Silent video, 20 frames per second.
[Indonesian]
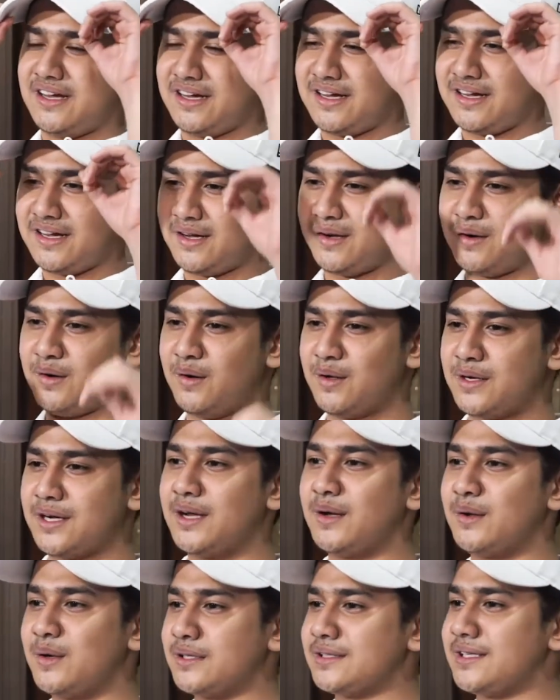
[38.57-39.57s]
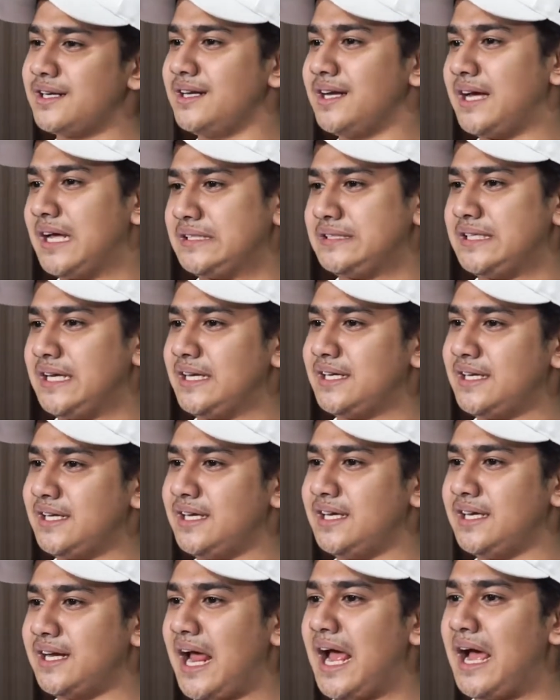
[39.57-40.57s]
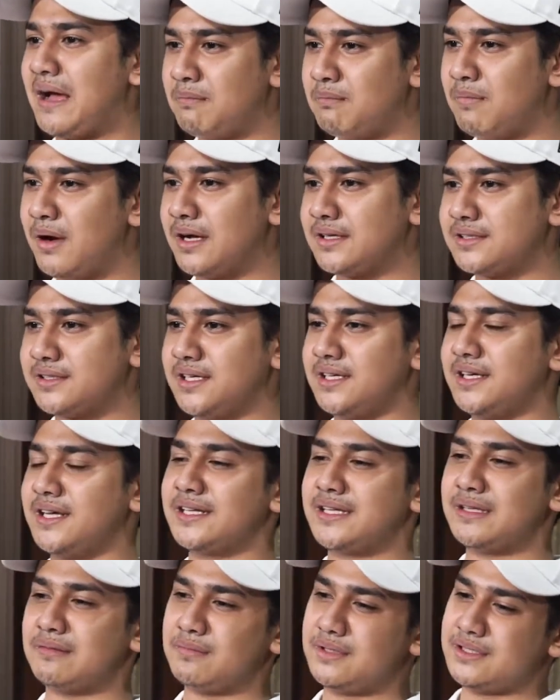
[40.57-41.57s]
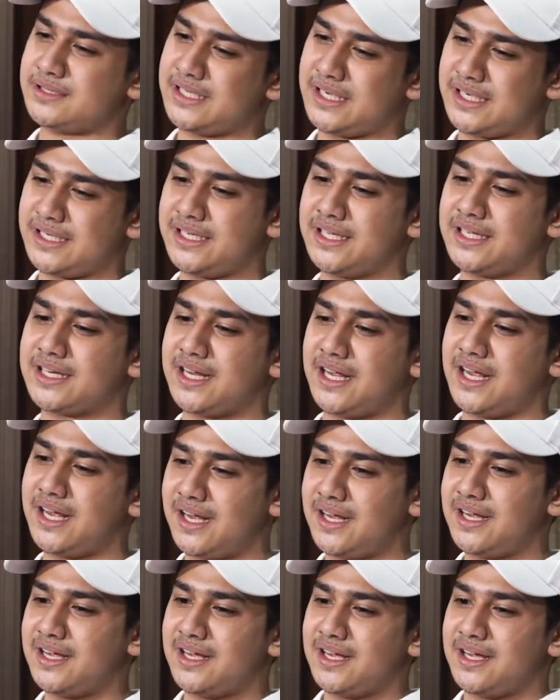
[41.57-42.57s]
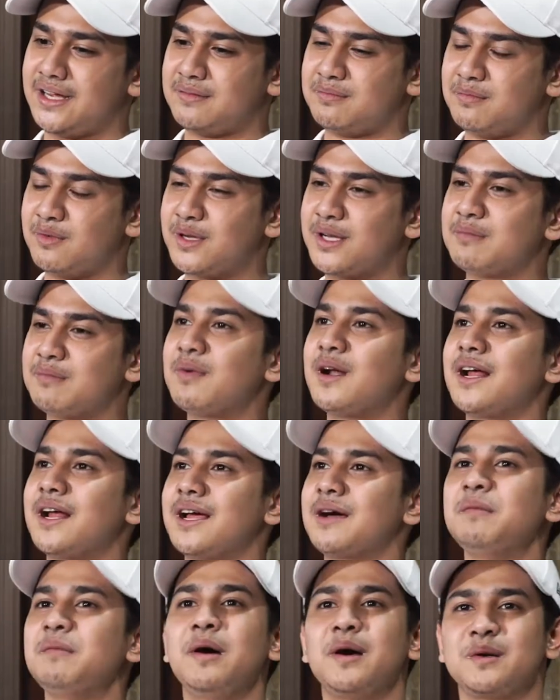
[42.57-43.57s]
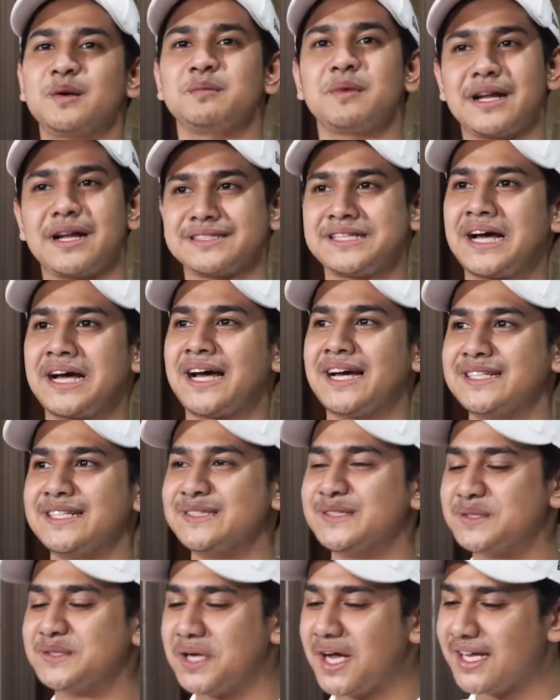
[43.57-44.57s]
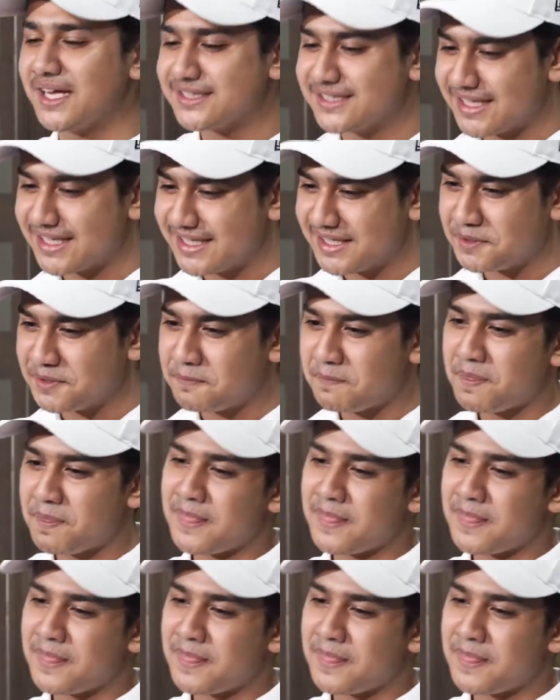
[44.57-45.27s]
eh, orang-orang uh, terdekat Syakir, abang Syakir, temen Syakir ya mungkin mereka baru merasakan juga jadi